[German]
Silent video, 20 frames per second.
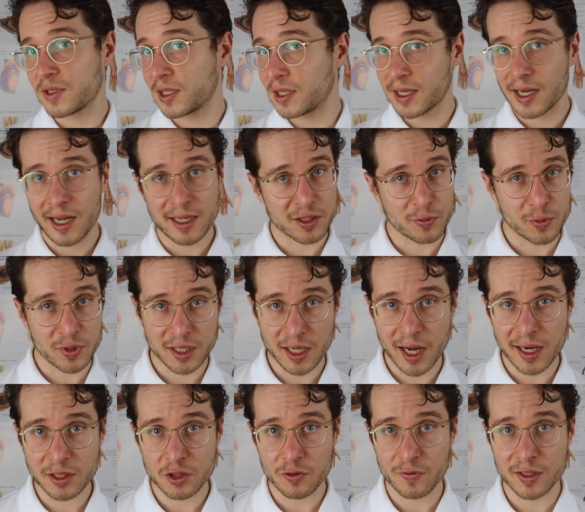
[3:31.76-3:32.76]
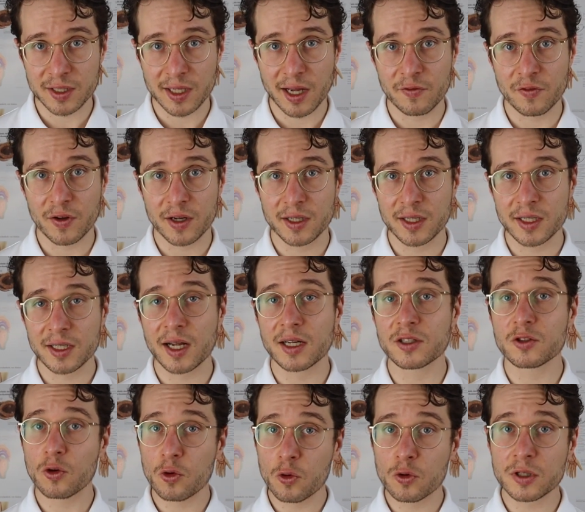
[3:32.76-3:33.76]
Die Kasse bezahlt sowas einfach nicht,
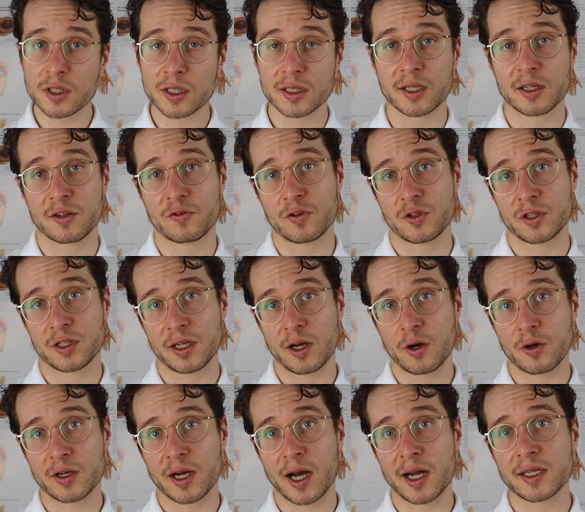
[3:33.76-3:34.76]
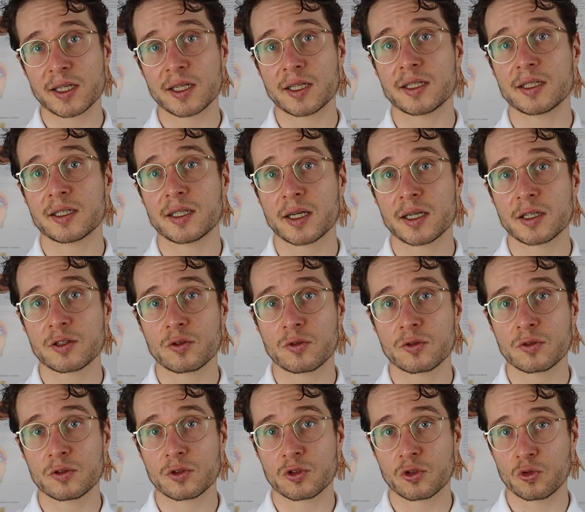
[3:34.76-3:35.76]
also lohnt es sich für sie auch gar nicht in diese
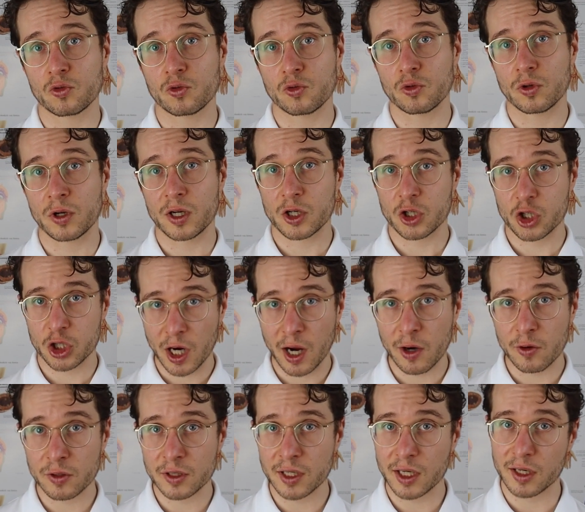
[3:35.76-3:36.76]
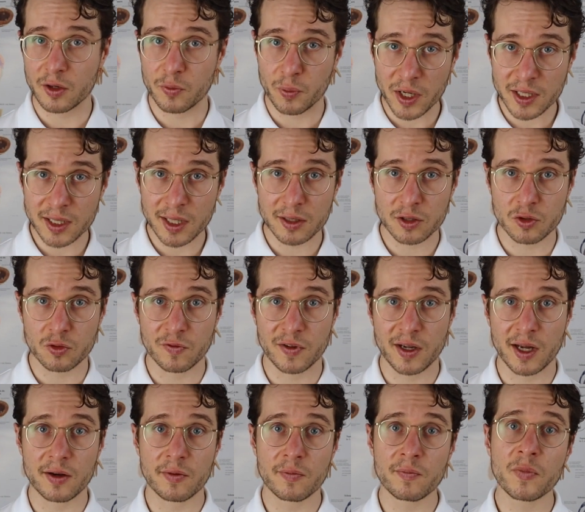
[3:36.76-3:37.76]
Richtung zu schauen, darin besser zu
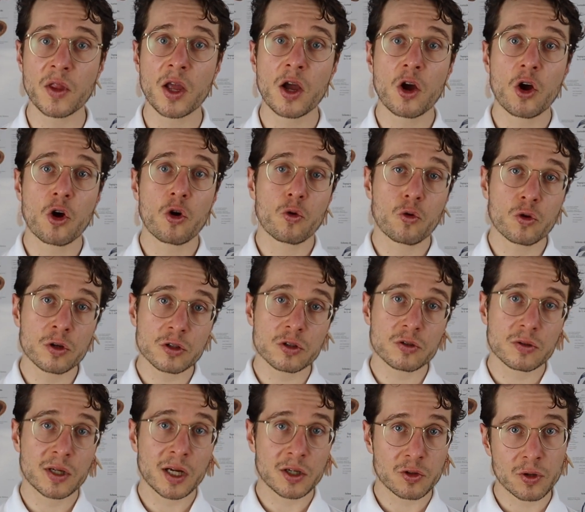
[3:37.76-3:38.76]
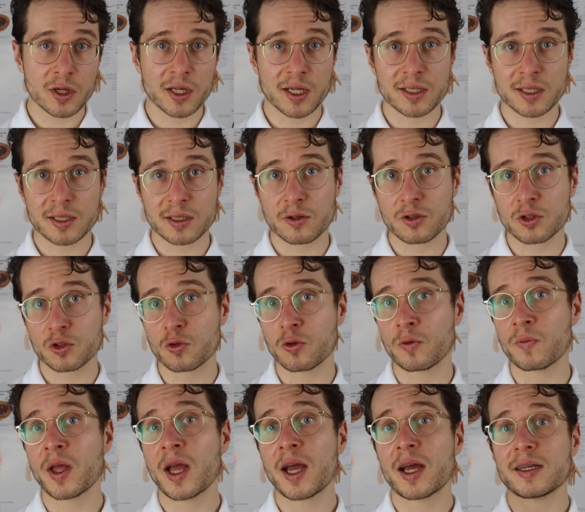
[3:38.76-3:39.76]
werden. Und natürlich ist es auch
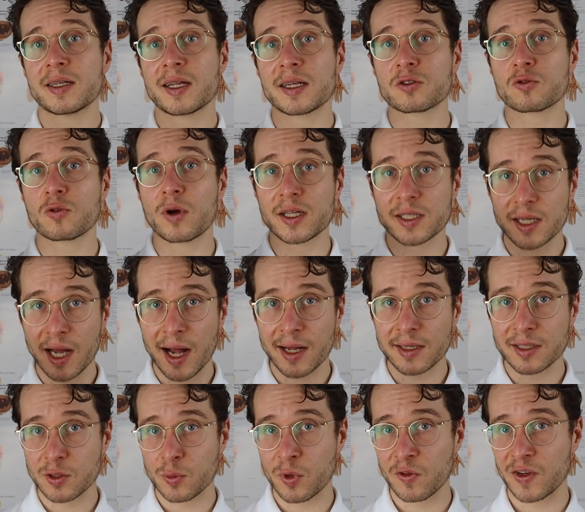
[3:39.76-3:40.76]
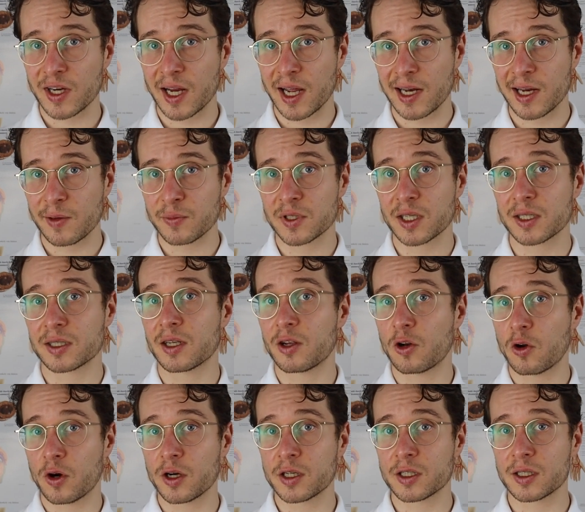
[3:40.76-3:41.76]
so, dass du als Arzt immer wieder erlebst, dass
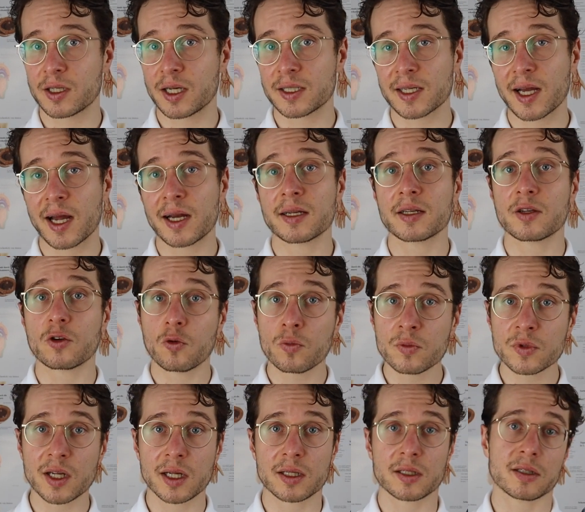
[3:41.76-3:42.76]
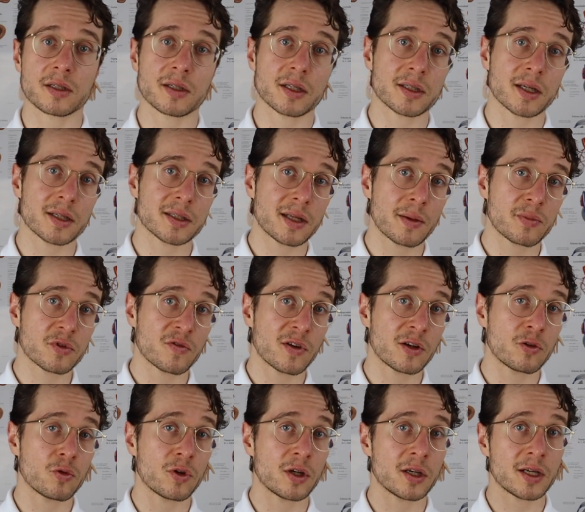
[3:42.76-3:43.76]
die Leute das gar nicht umsetzen. Das heißt, selbst
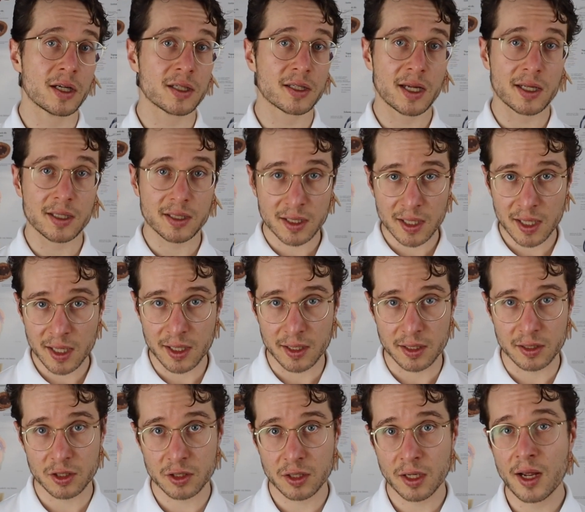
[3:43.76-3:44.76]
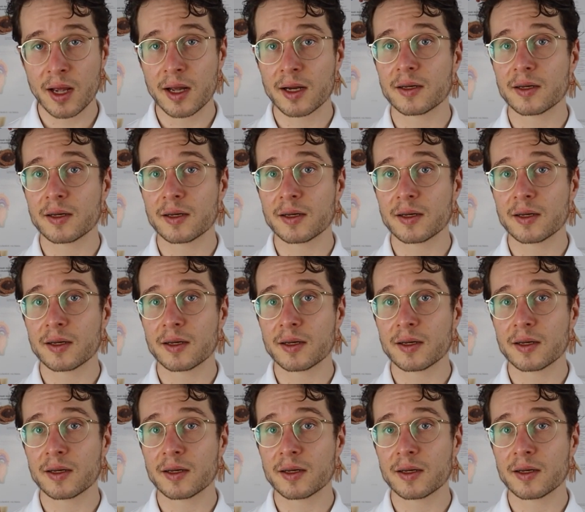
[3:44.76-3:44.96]
wenn du ihnen das erzählst,